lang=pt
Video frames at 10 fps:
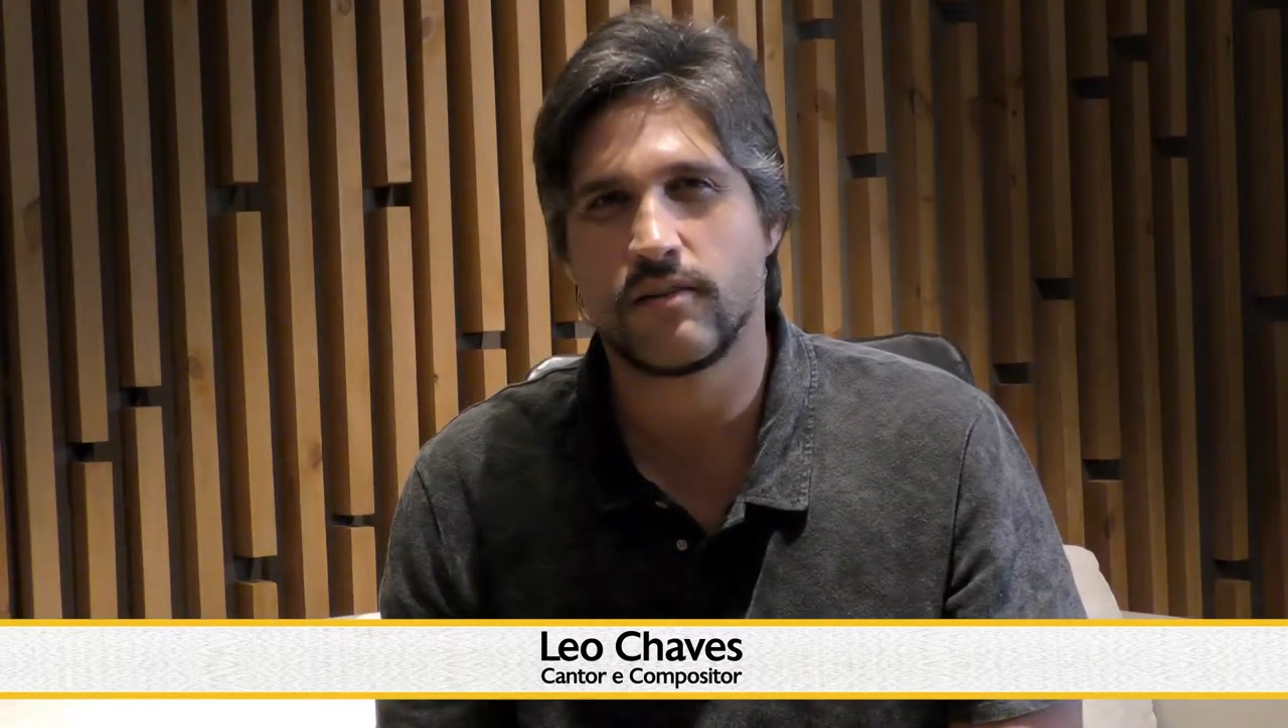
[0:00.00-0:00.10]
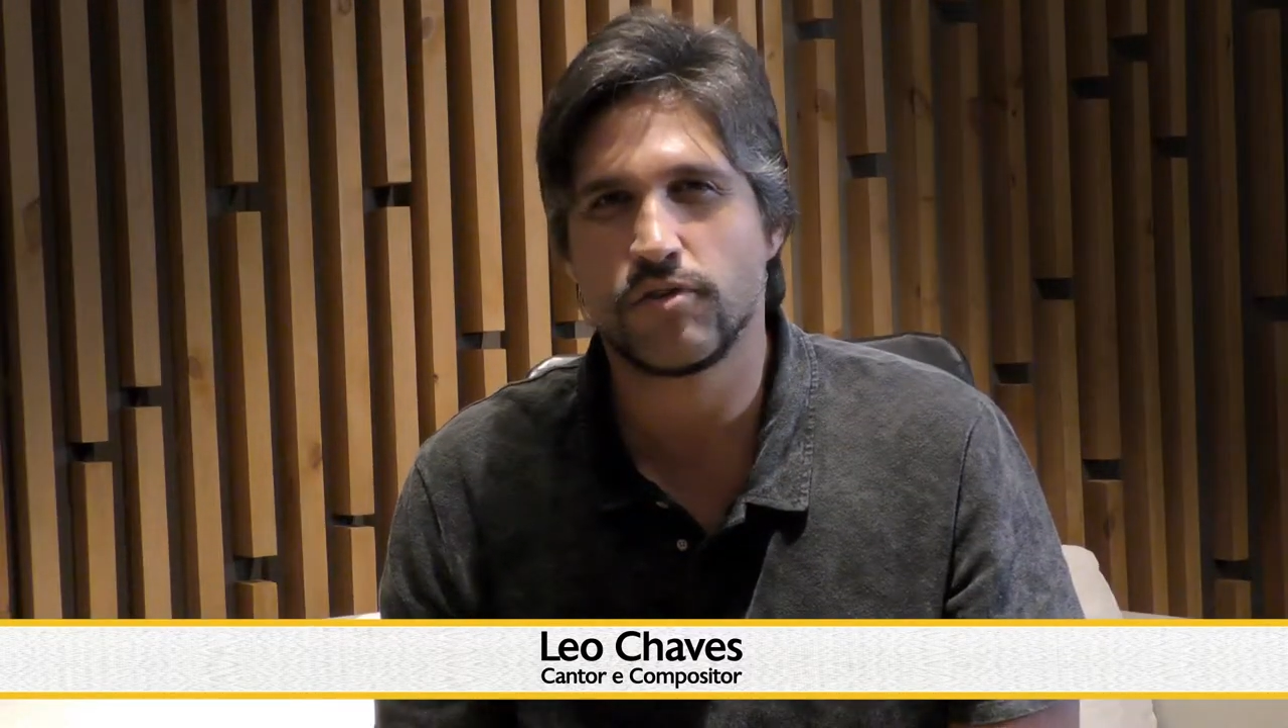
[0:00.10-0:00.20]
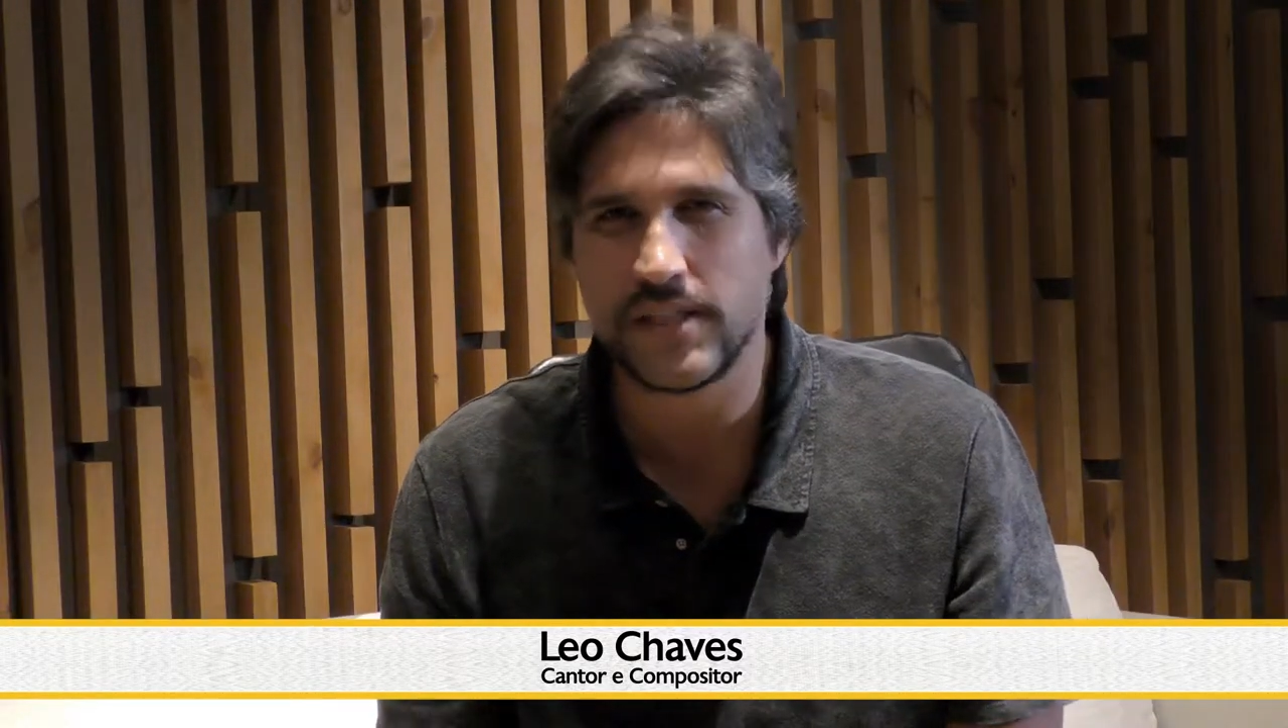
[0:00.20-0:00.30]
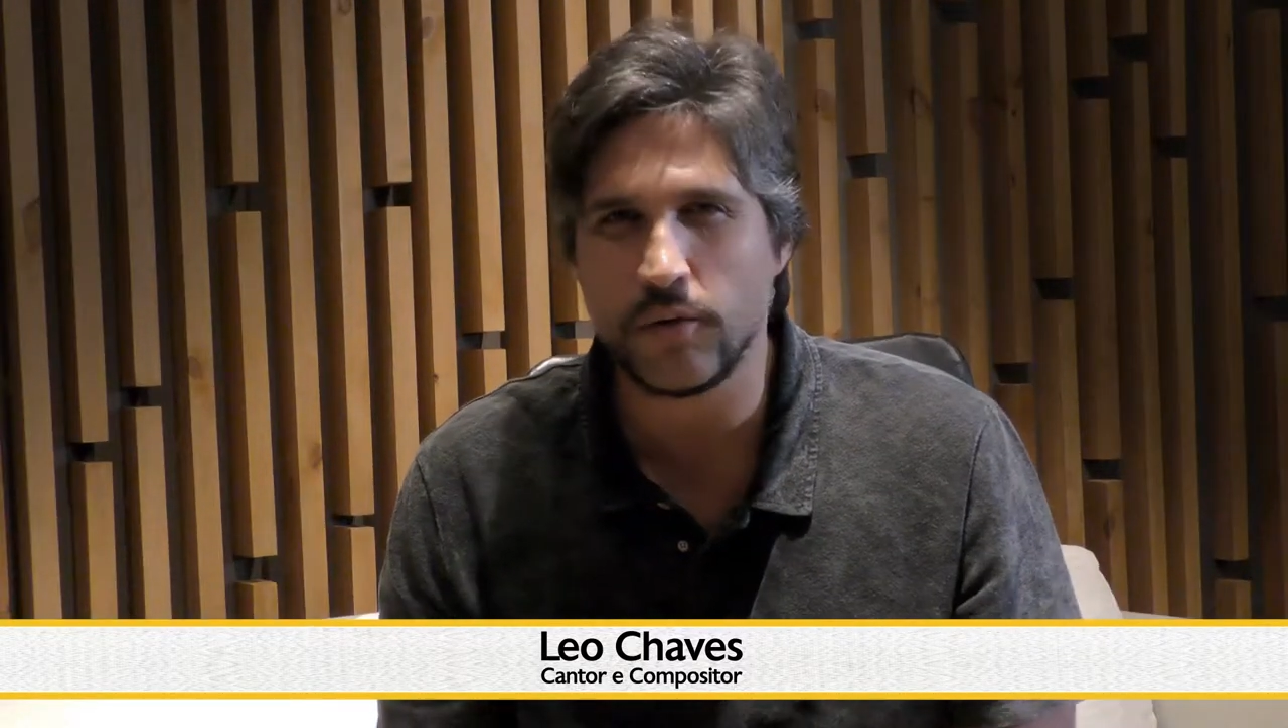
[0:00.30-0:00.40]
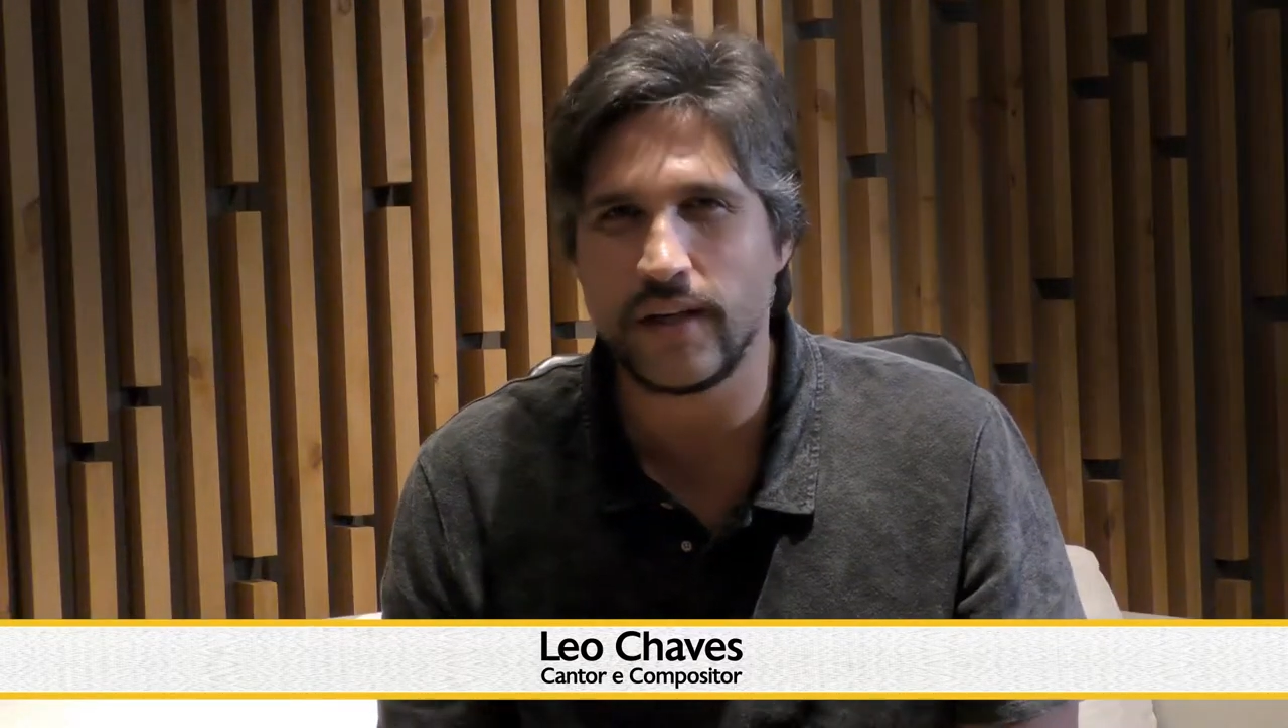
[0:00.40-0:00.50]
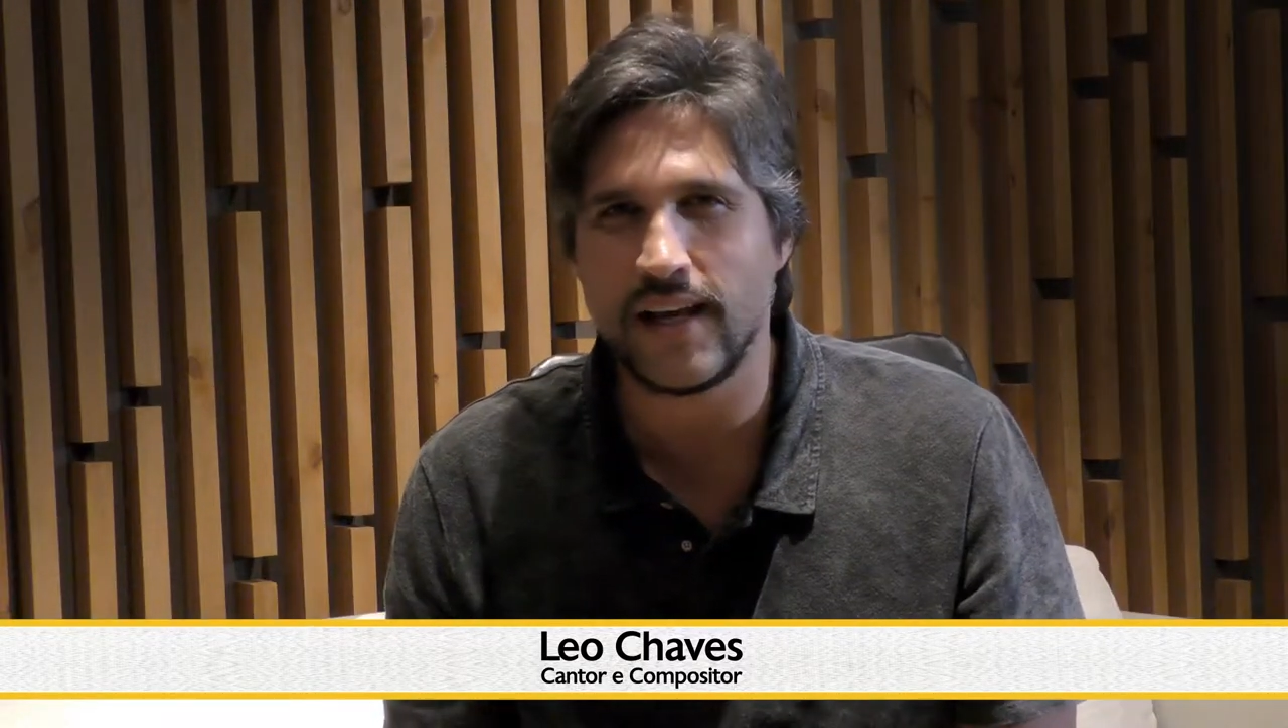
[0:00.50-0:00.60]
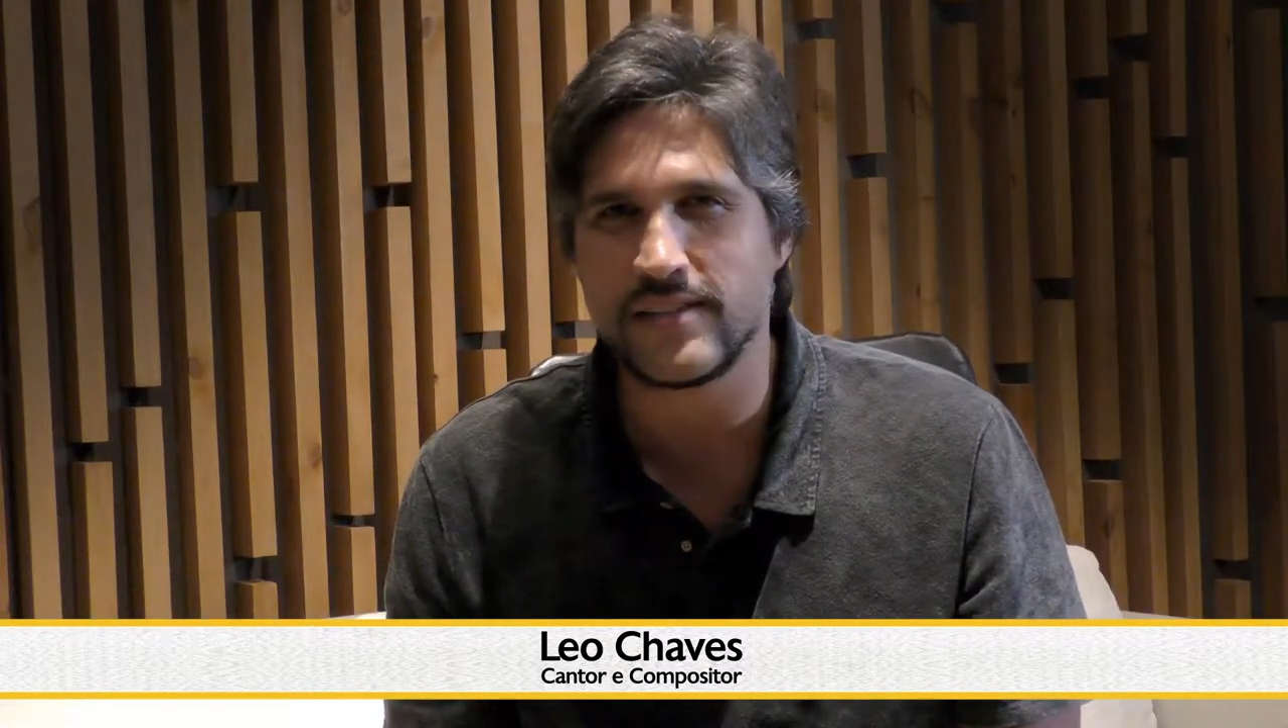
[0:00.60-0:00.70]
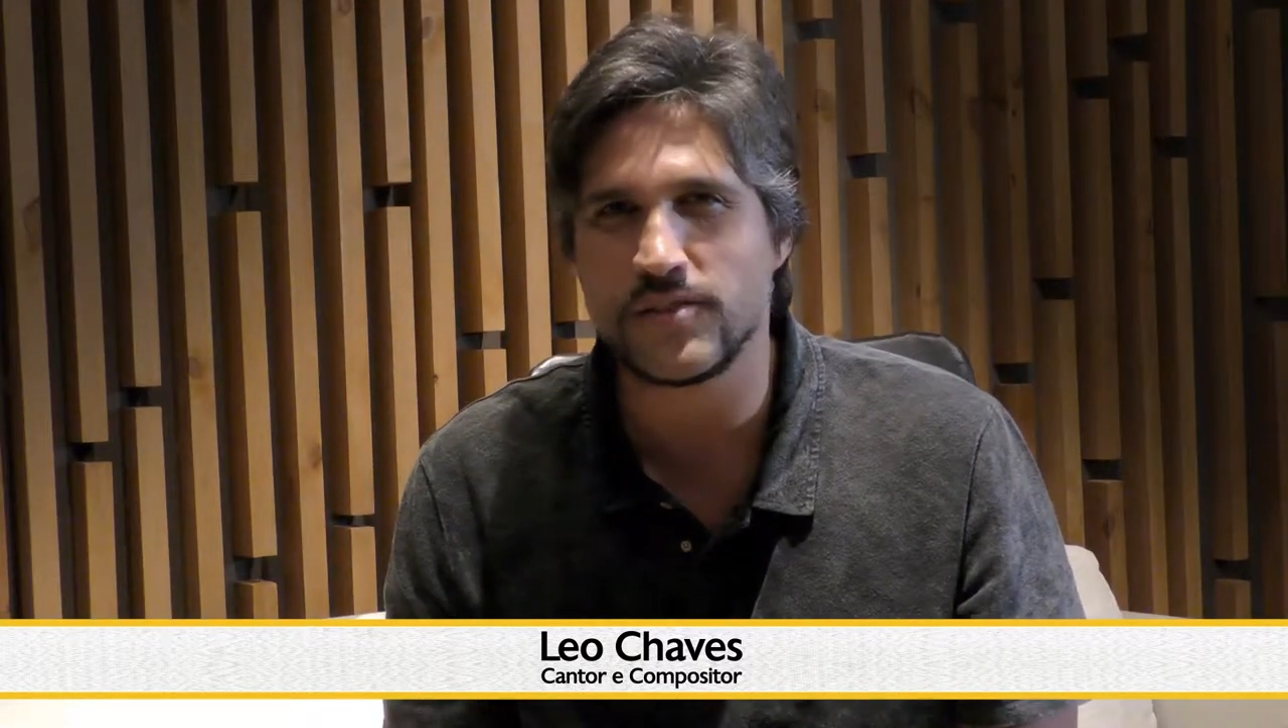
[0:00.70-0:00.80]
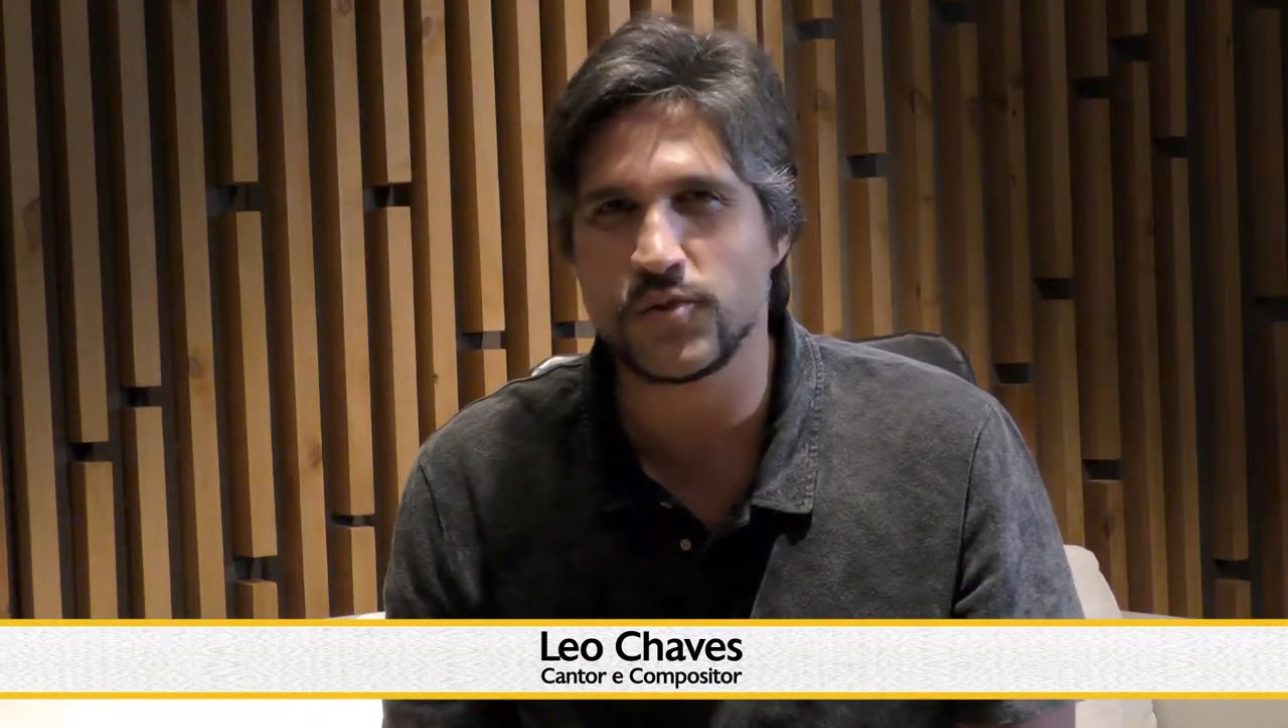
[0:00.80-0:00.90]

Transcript: Você conhece